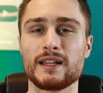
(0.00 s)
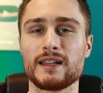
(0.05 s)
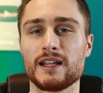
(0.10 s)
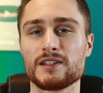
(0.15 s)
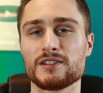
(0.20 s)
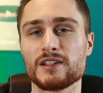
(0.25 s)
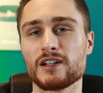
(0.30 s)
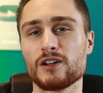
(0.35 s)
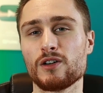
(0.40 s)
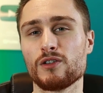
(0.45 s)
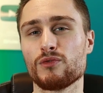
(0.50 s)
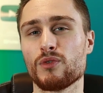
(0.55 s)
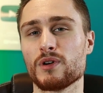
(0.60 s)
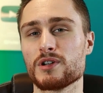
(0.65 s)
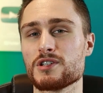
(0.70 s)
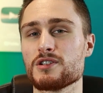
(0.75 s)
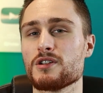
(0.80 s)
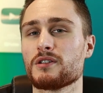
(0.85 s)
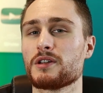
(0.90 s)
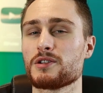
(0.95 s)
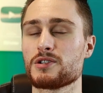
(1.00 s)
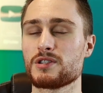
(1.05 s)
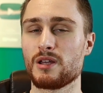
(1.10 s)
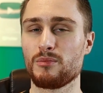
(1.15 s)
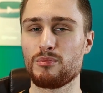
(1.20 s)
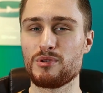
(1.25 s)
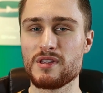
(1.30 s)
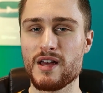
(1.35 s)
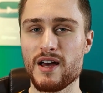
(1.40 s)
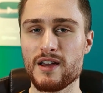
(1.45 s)
Dlatego właśnie one się
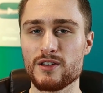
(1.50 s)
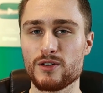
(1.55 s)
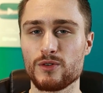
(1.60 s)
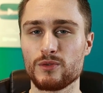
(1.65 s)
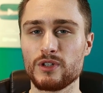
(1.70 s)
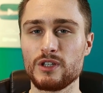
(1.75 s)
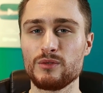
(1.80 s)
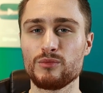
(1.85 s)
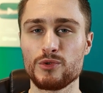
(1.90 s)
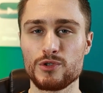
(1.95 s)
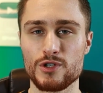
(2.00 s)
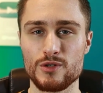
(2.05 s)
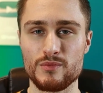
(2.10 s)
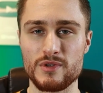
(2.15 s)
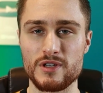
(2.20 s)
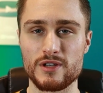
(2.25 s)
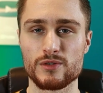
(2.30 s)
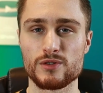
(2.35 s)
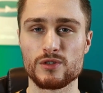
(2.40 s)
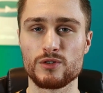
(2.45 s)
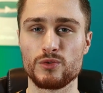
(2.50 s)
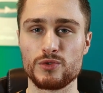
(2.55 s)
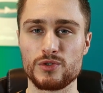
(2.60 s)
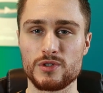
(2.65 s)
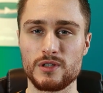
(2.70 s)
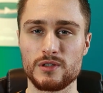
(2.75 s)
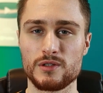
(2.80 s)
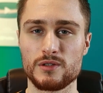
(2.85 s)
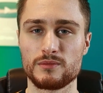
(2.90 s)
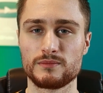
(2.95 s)
napinają i musimy je
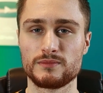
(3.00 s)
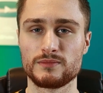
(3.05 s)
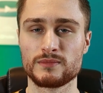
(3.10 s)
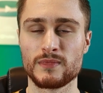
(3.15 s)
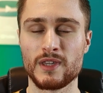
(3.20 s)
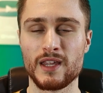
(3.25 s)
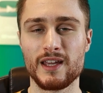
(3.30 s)
rozluźnić.